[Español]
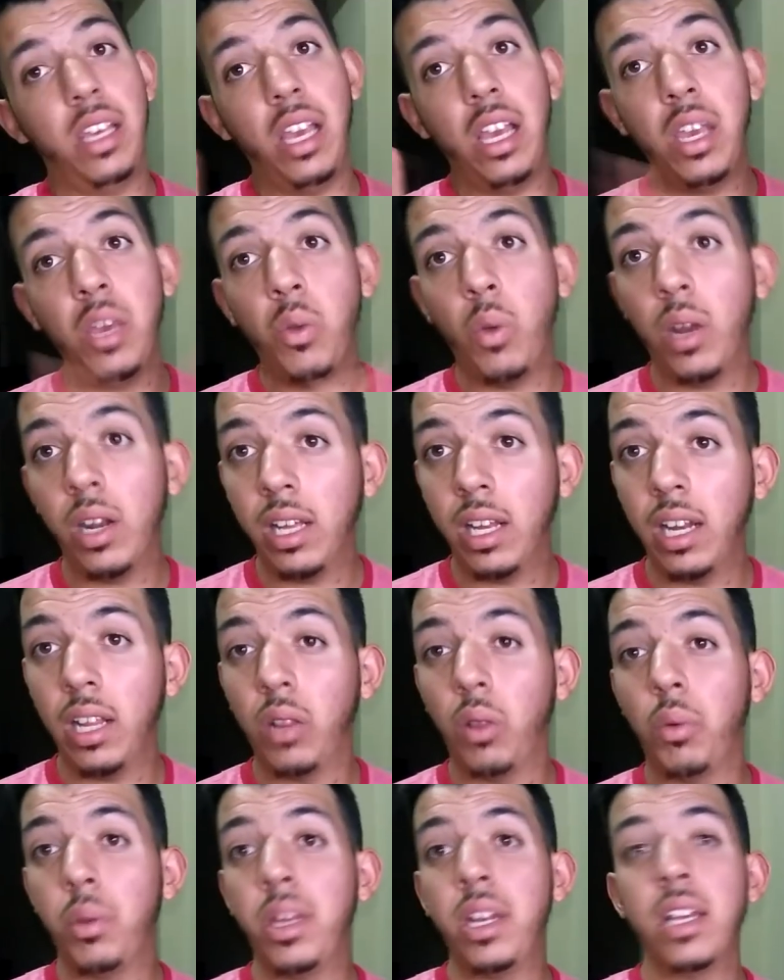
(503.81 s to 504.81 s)
igual que las
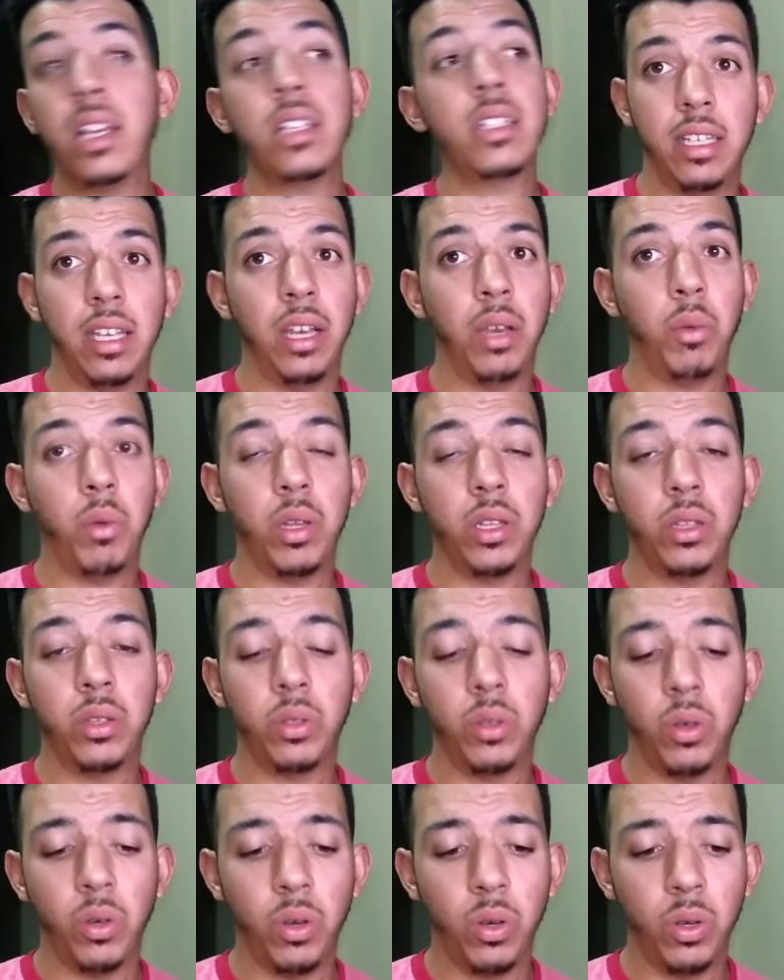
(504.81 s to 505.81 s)
lobinas, en
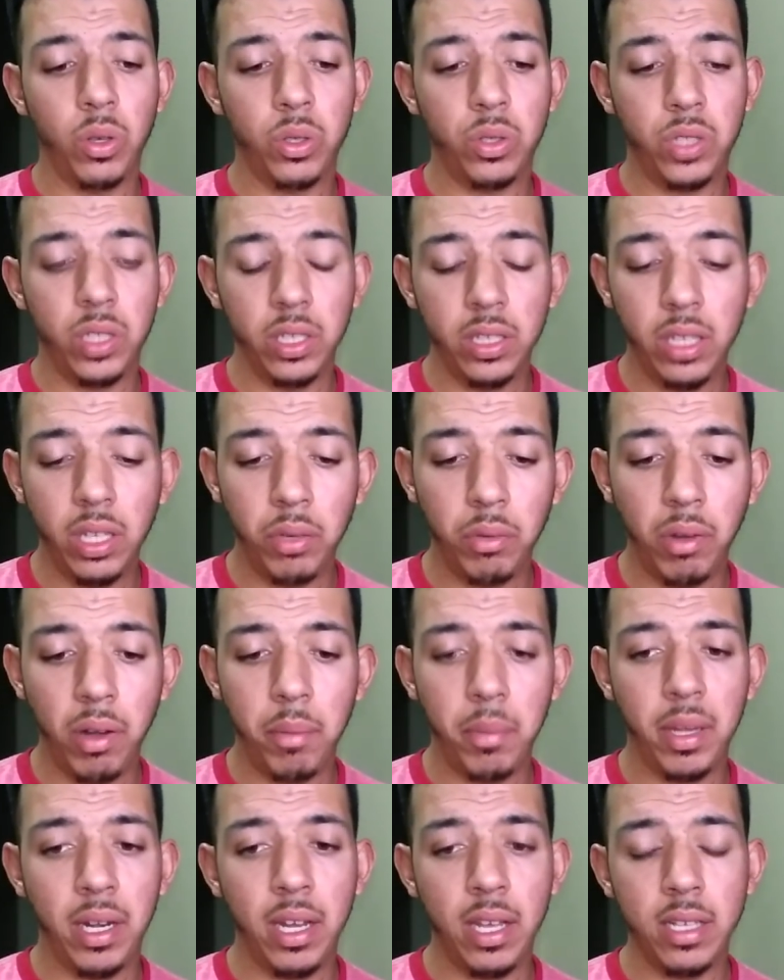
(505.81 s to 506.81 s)
cuanto sienten una
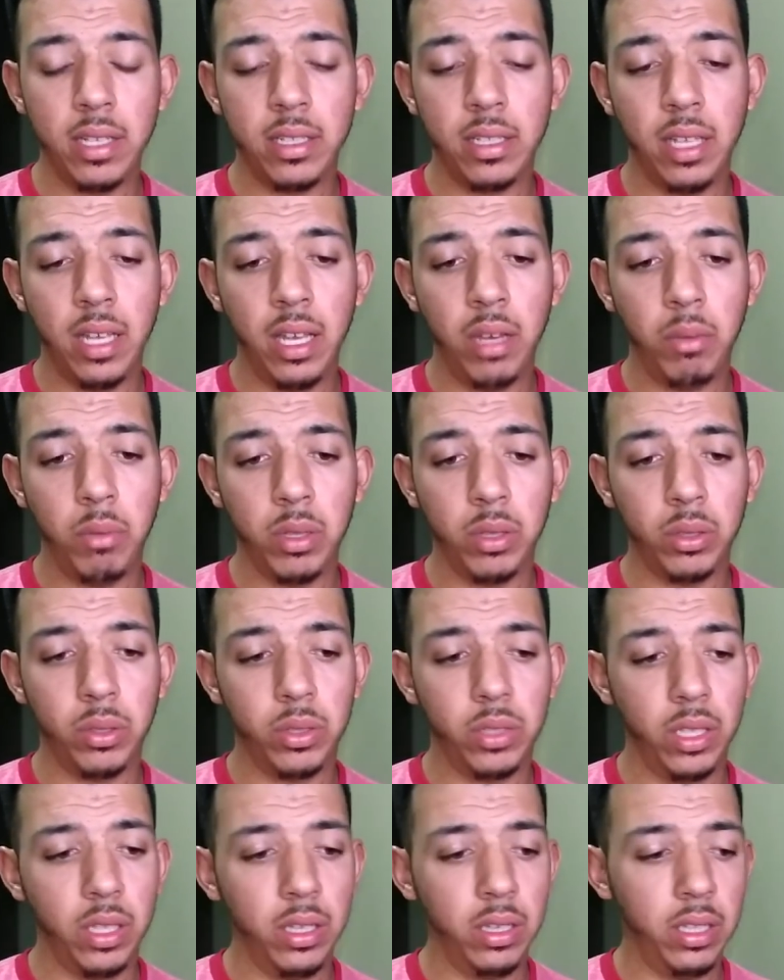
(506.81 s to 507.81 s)
amenaza, en cuanto
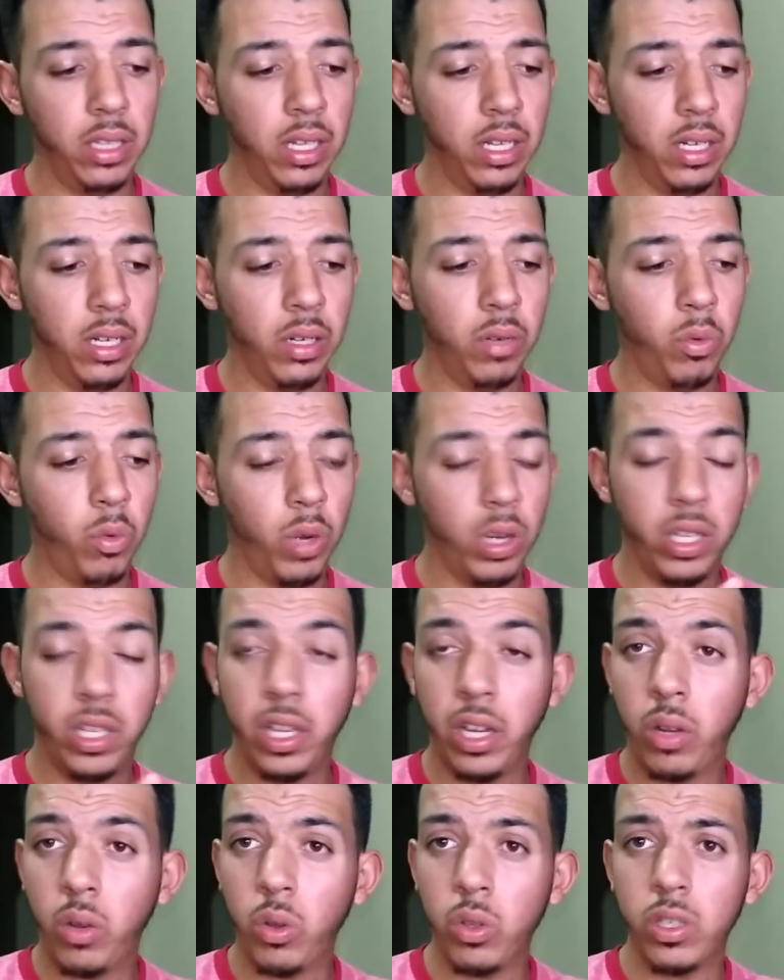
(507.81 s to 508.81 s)
sienten
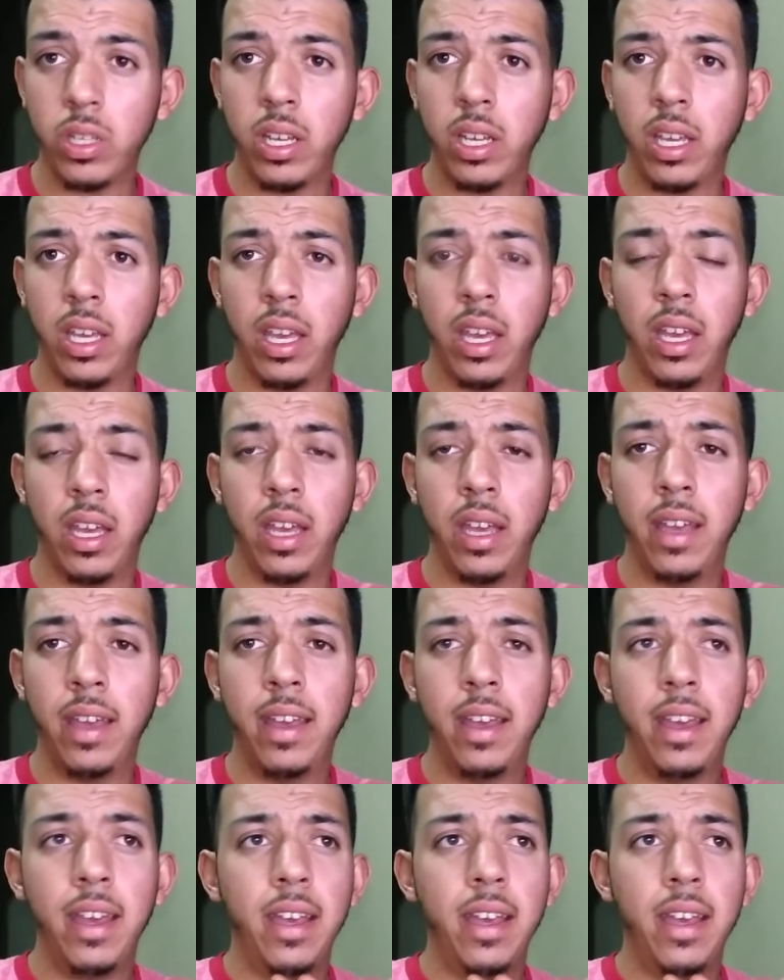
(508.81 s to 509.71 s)
cualquier cosa que